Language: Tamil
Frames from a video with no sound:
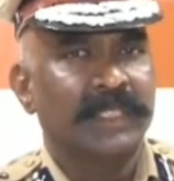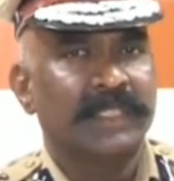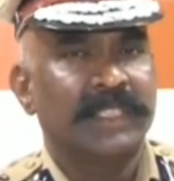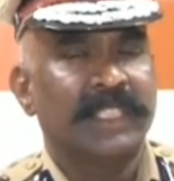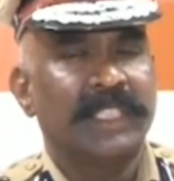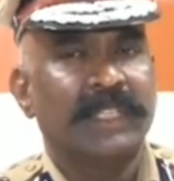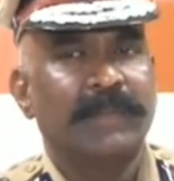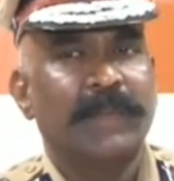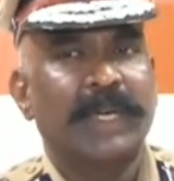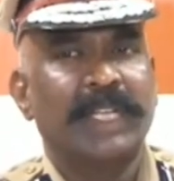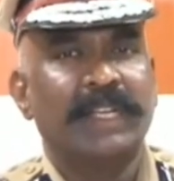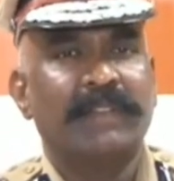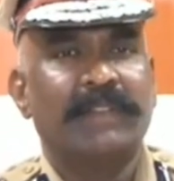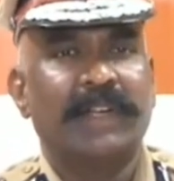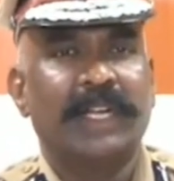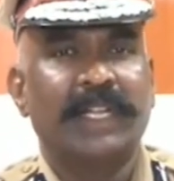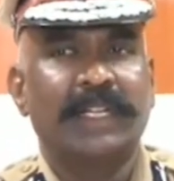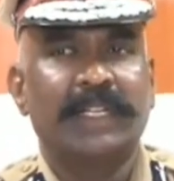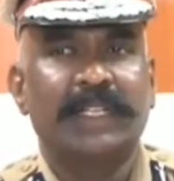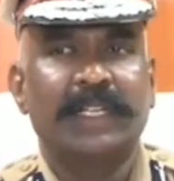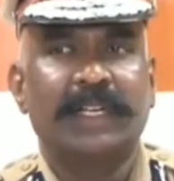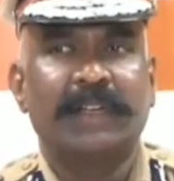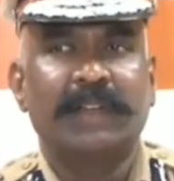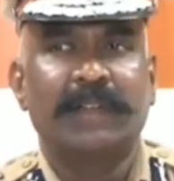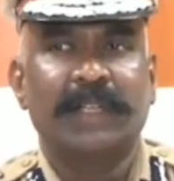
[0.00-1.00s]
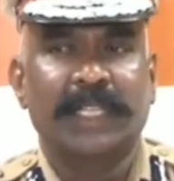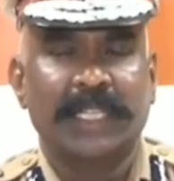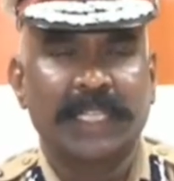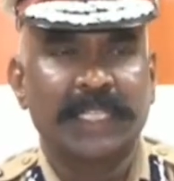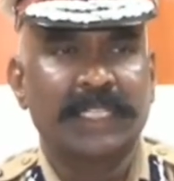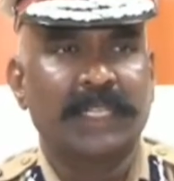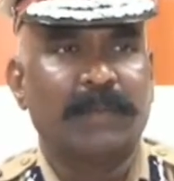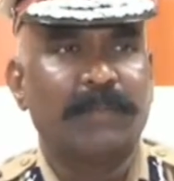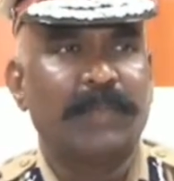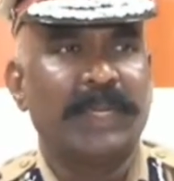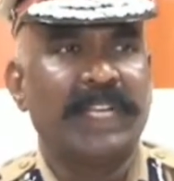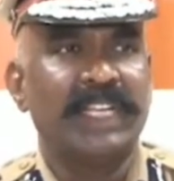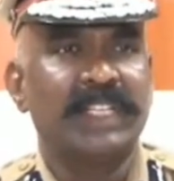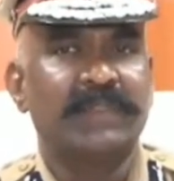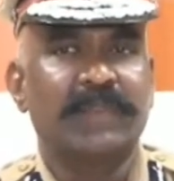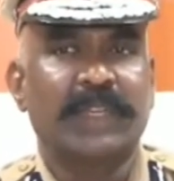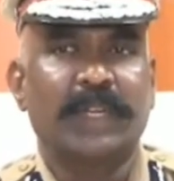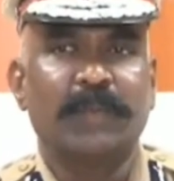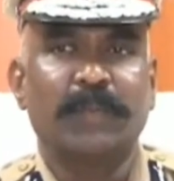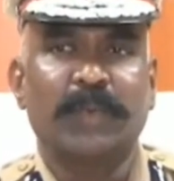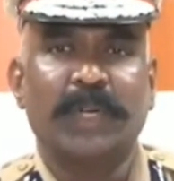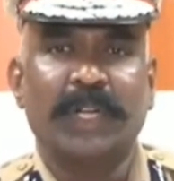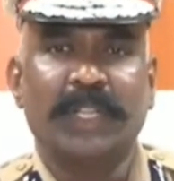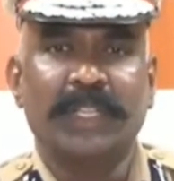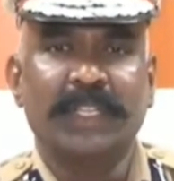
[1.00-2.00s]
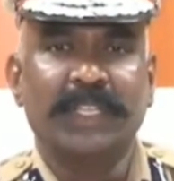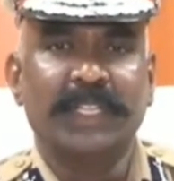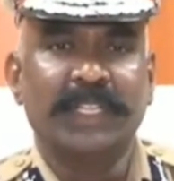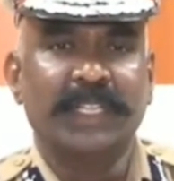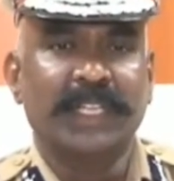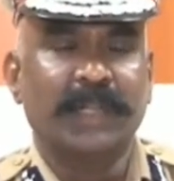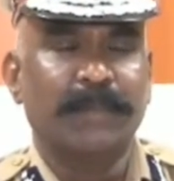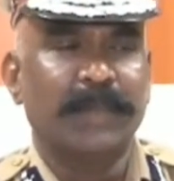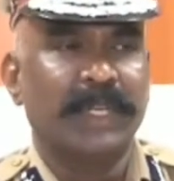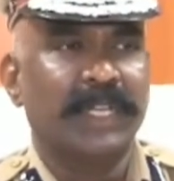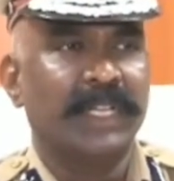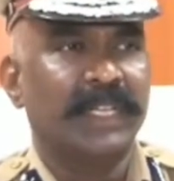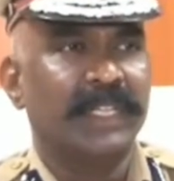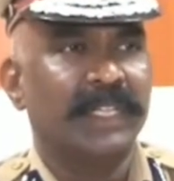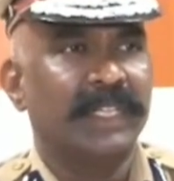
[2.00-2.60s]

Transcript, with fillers: இது மாதிரி வழக்குகள் கம்ப்ளைண்ட்ஸ் வரும்பொழுது நம்ம